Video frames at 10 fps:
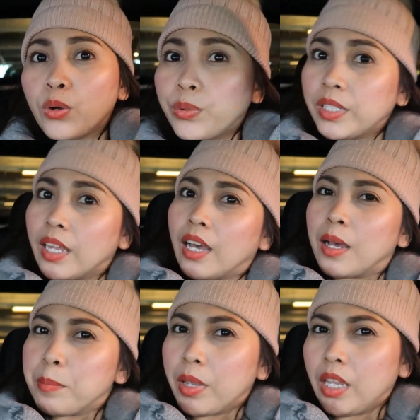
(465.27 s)
Uwi na
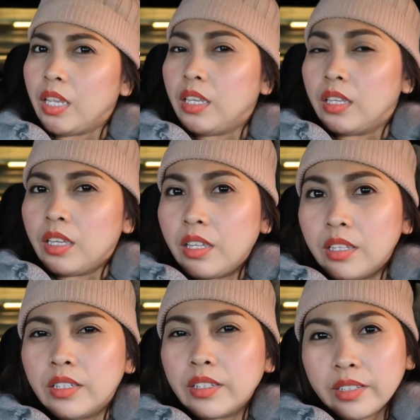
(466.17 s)
kami.
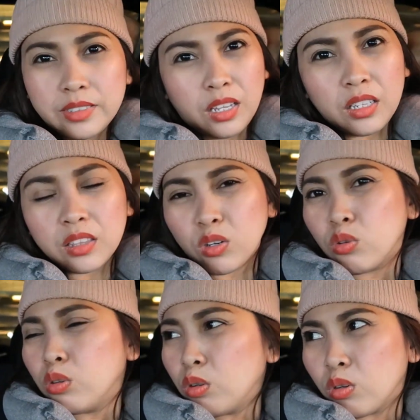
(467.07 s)
Uh, sakit ng
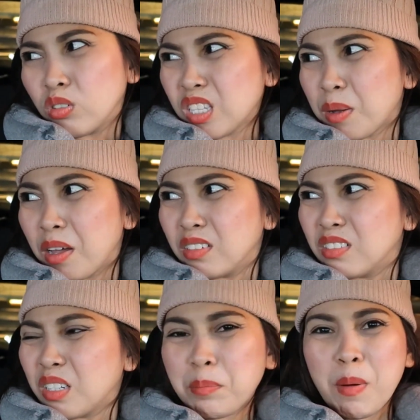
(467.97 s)
ulo ko sa
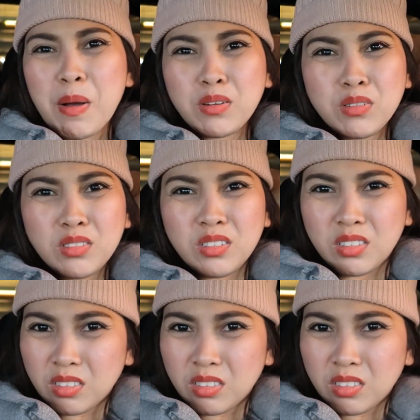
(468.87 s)
ano ng pabango.